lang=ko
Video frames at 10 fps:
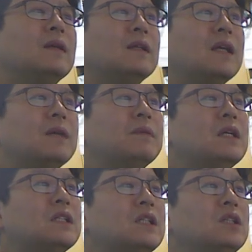그다음
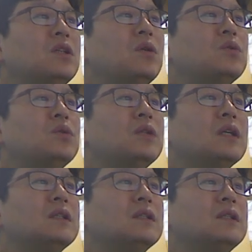신경
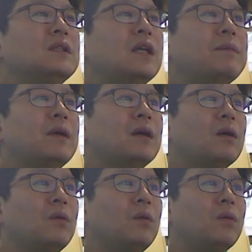손상 등을
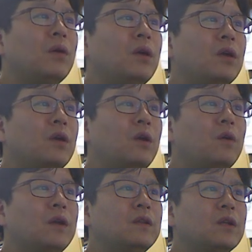예방하고
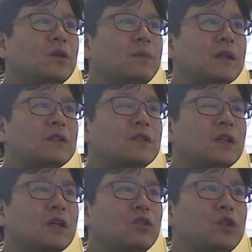혈관 내로
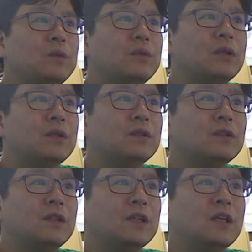마취제가 유입되는
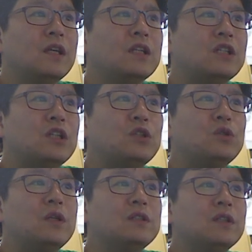등의
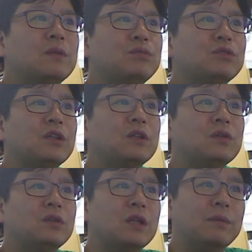시술에 의한
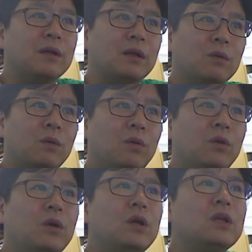부작용을 예방하고
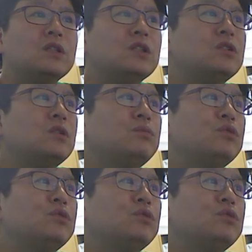시술